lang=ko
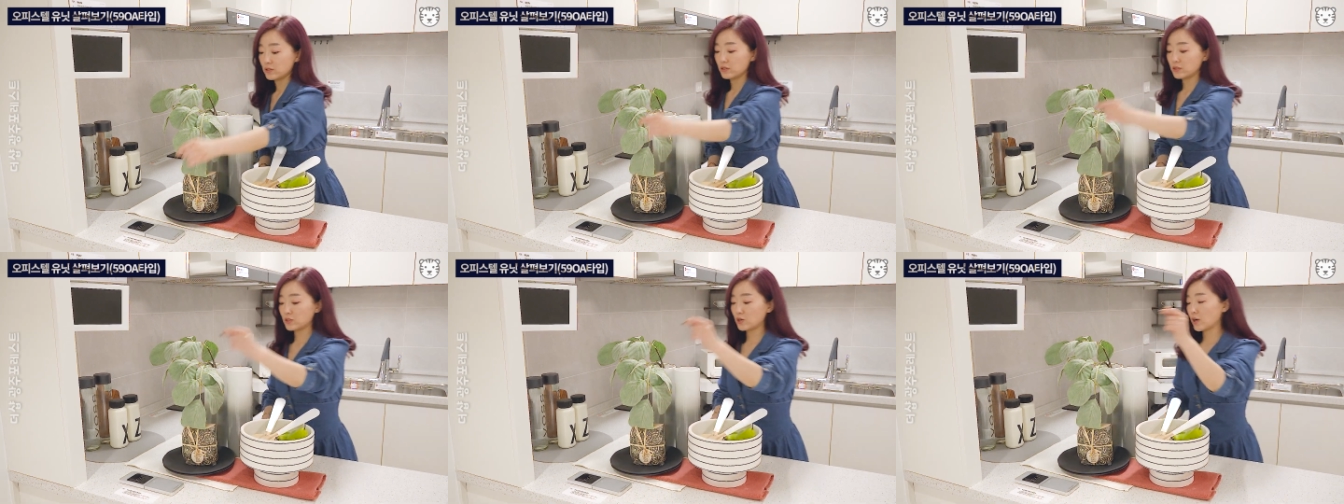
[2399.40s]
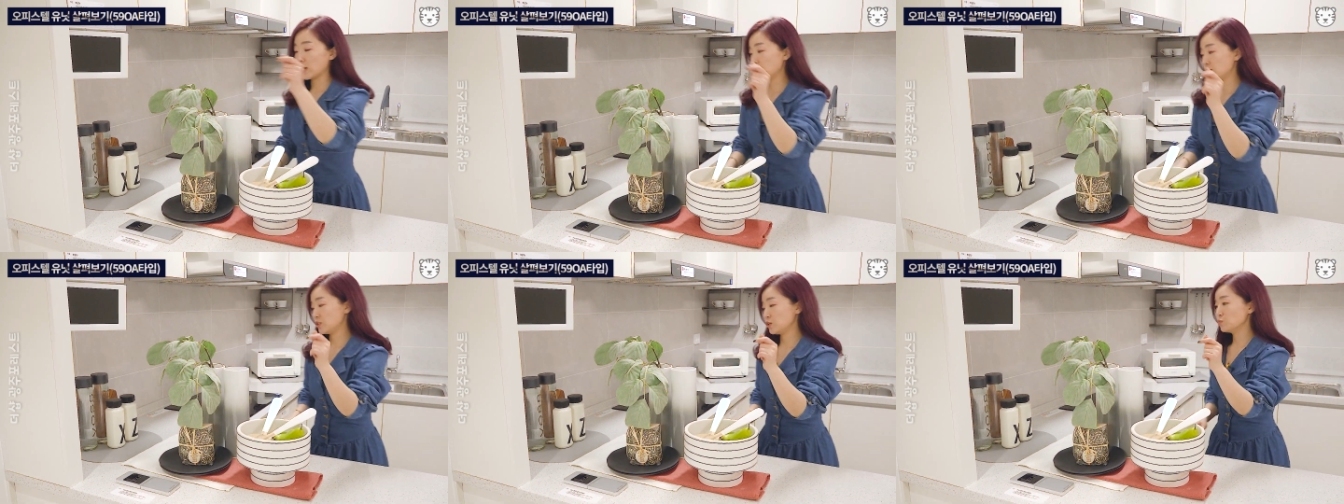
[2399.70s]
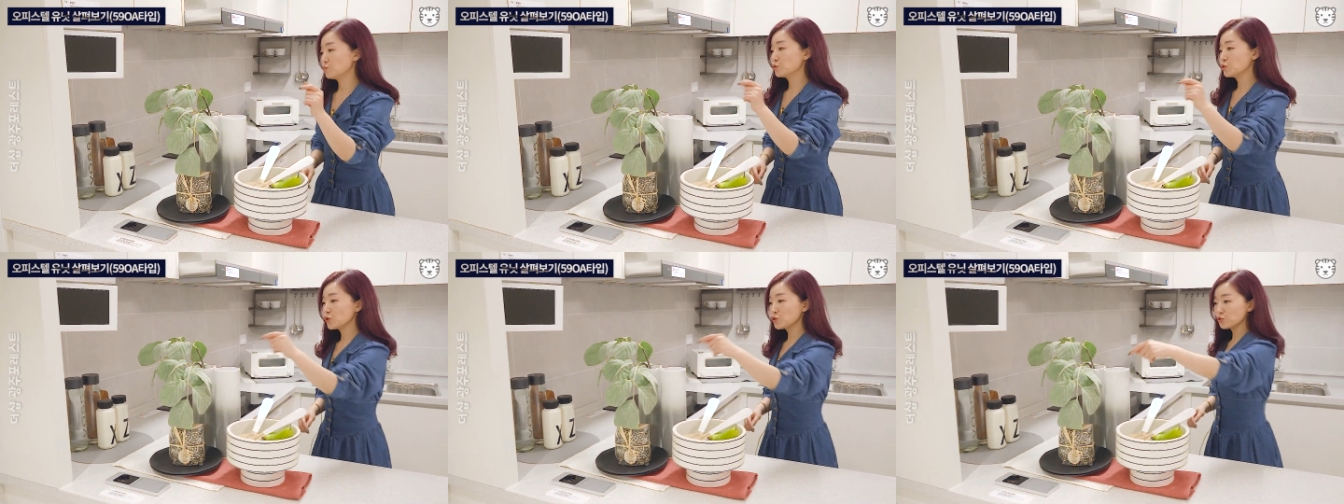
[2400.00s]
들어가 있어요.
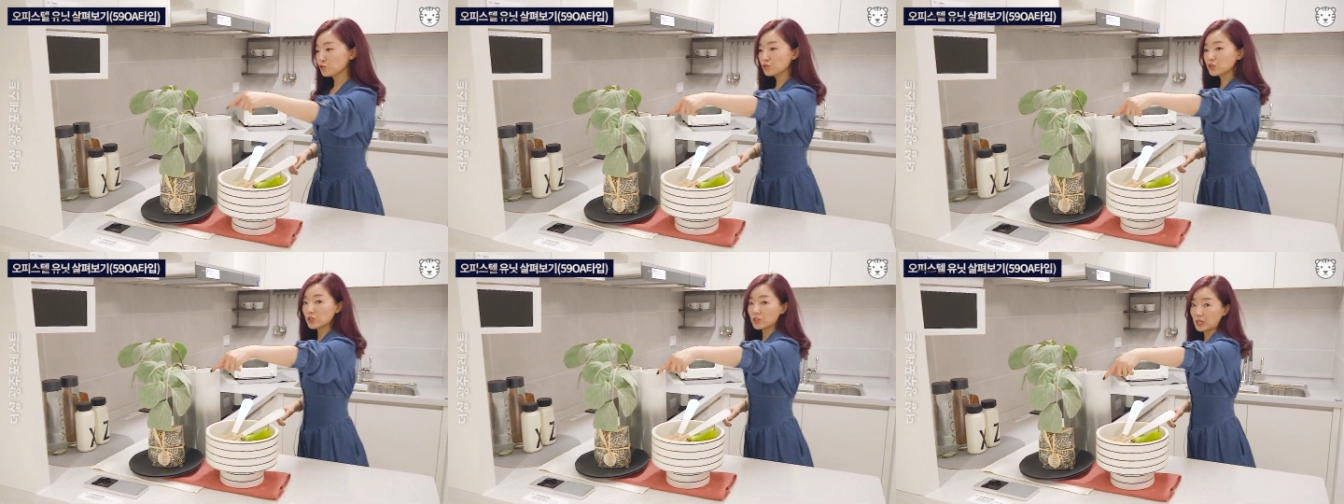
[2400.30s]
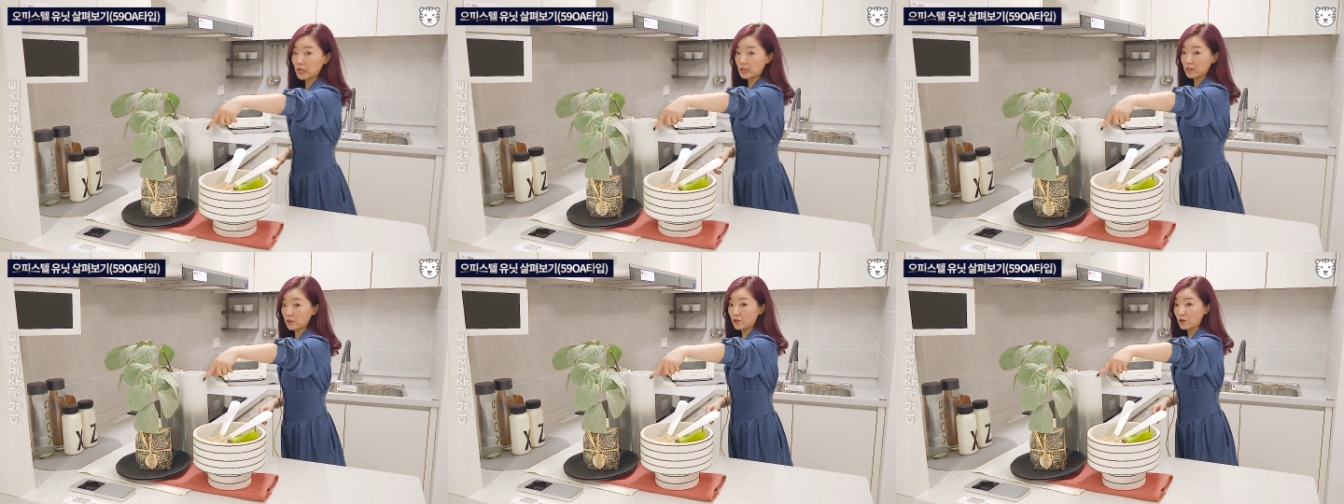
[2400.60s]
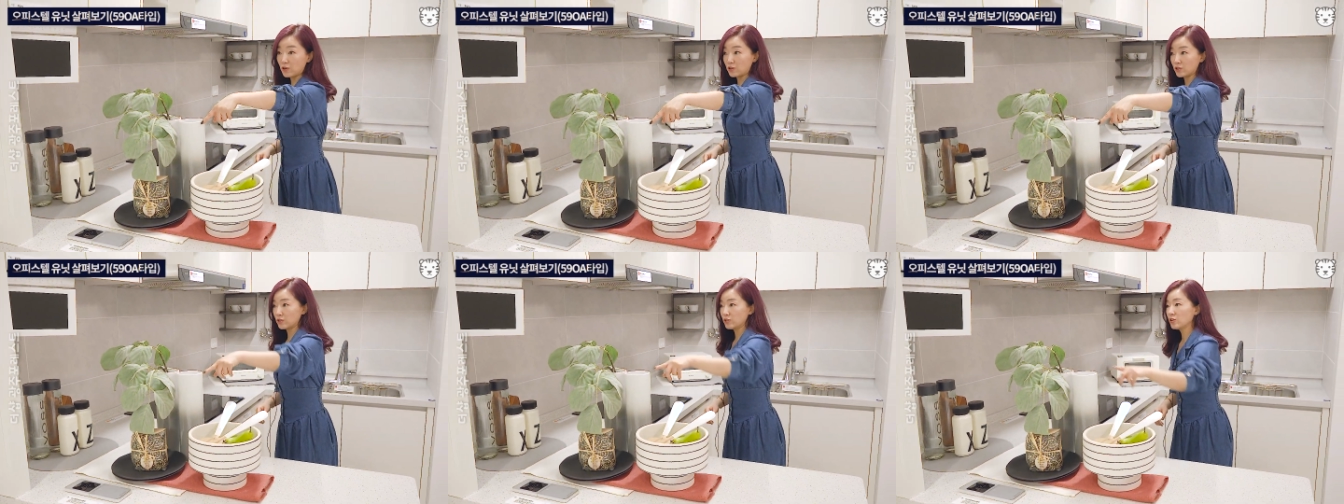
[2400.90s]
무선 충전되는
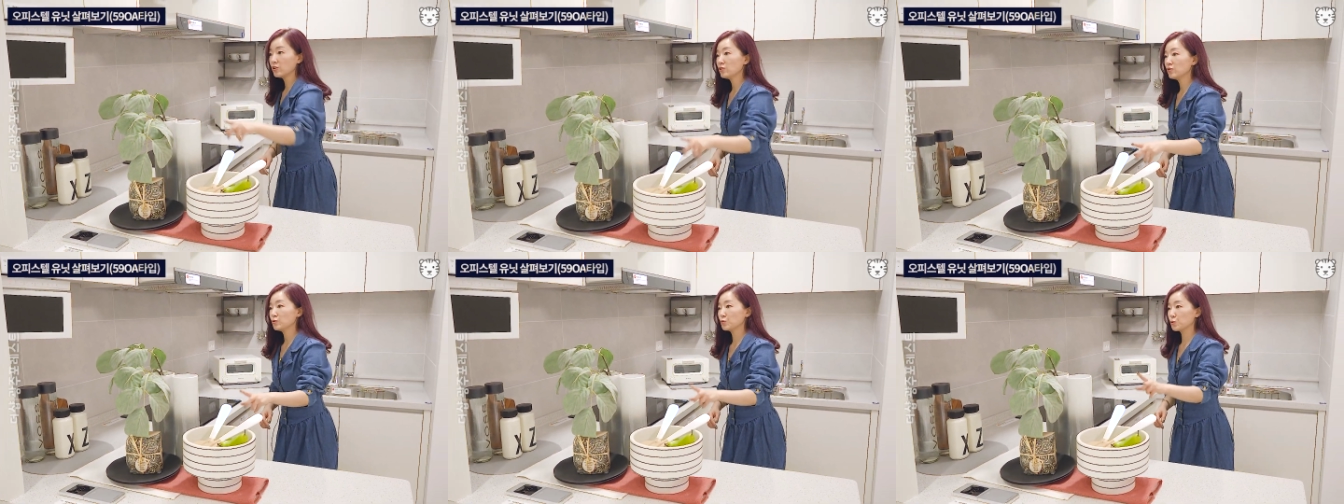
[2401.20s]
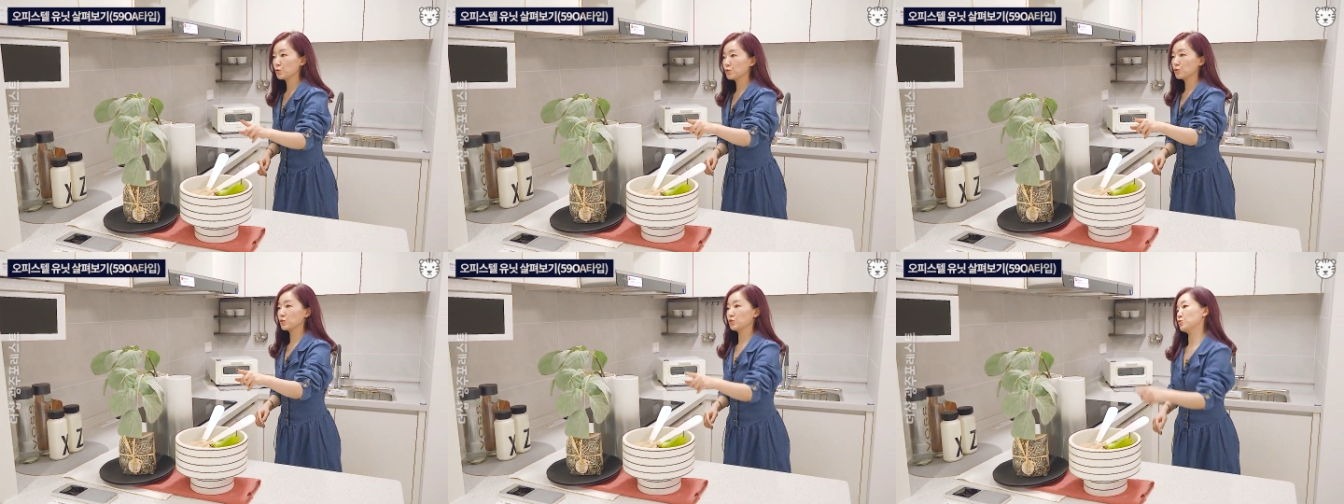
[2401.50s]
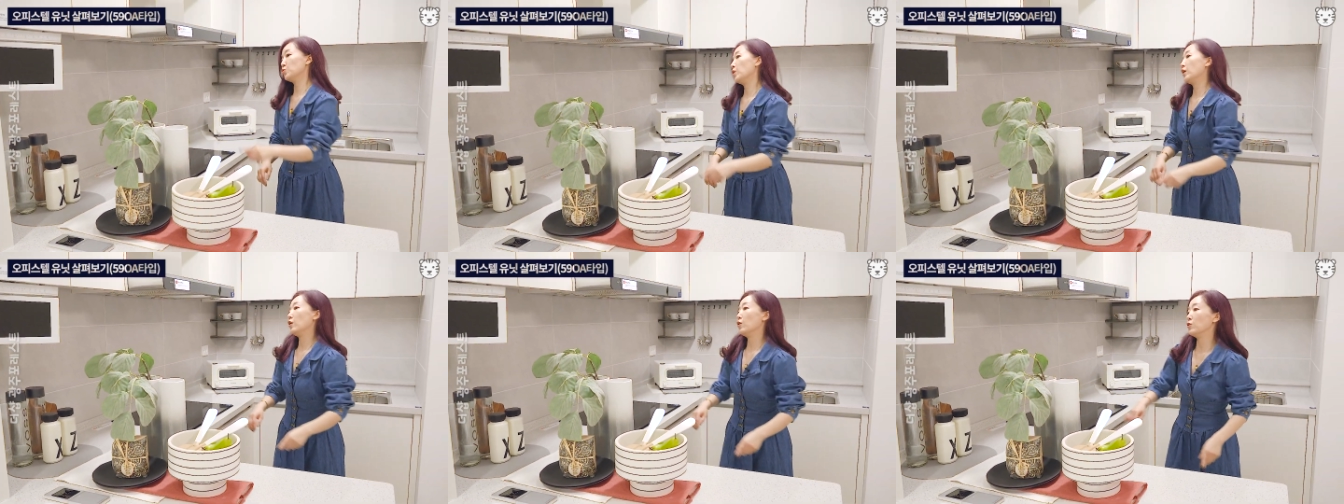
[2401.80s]
거거든요. 그런 건
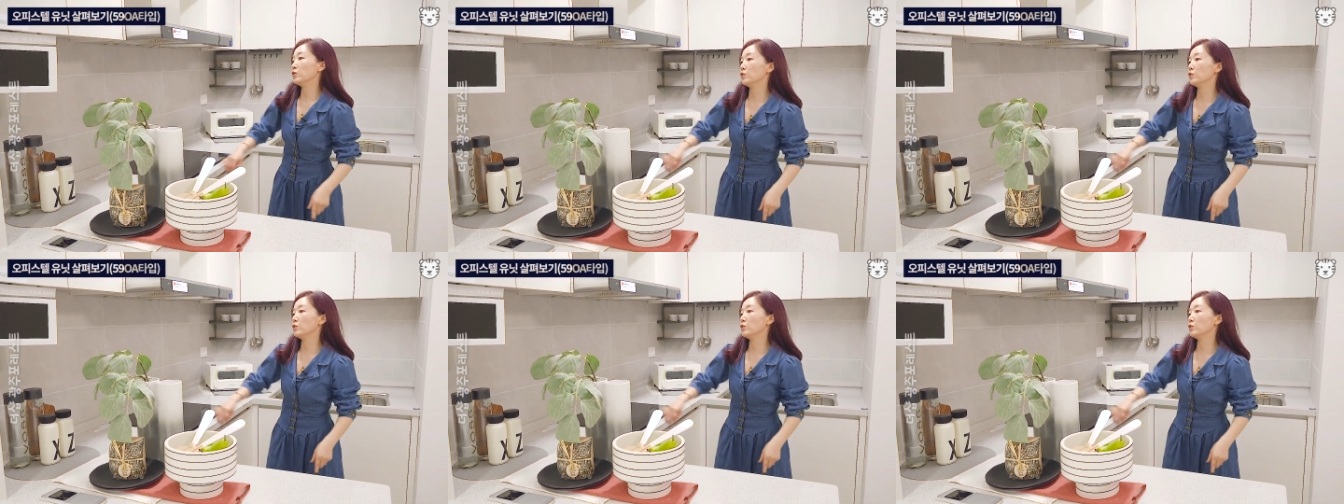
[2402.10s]
좋아요.